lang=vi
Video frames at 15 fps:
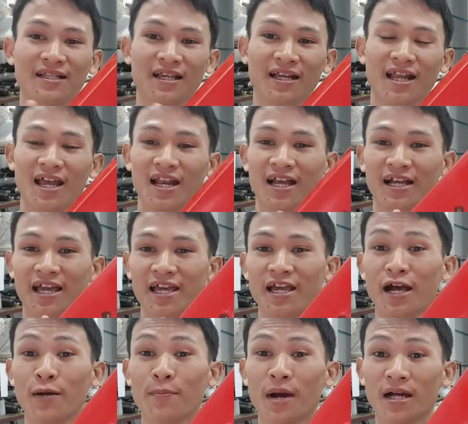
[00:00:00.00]
và đây là cái
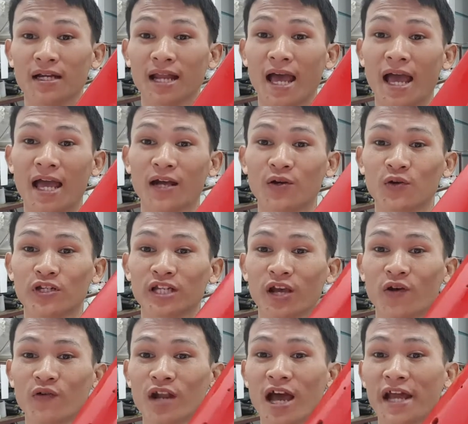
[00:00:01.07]
ờ, mặt nạ của xe
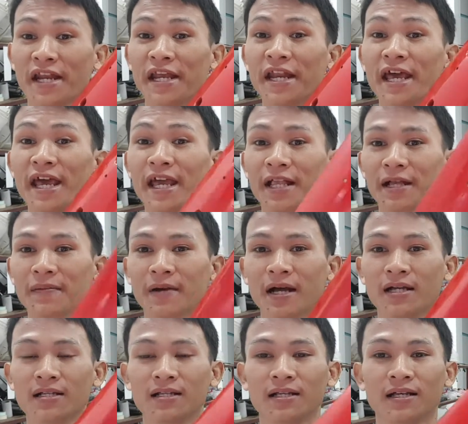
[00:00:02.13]
Honda DD đó các
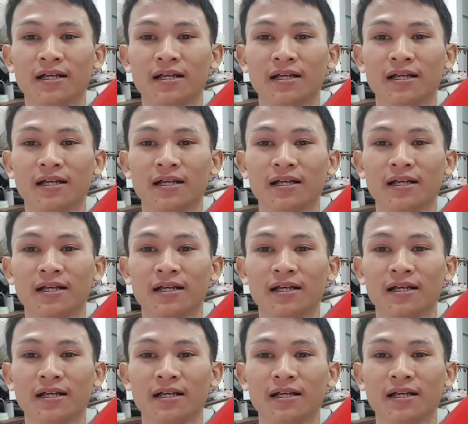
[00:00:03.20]
bạn